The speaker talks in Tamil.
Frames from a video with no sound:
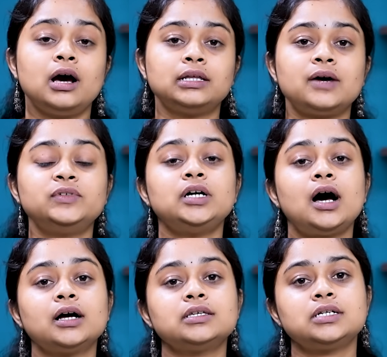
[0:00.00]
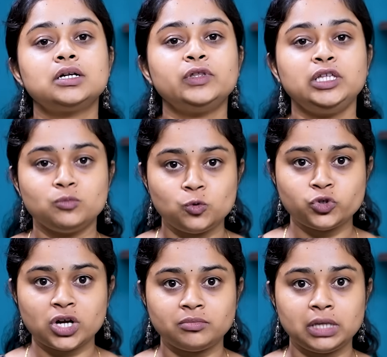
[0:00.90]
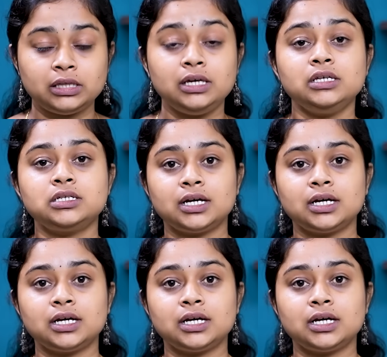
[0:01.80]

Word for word: அதாவது ஆகஸ்ட் இருபத்தி மூன்றாம் தேதி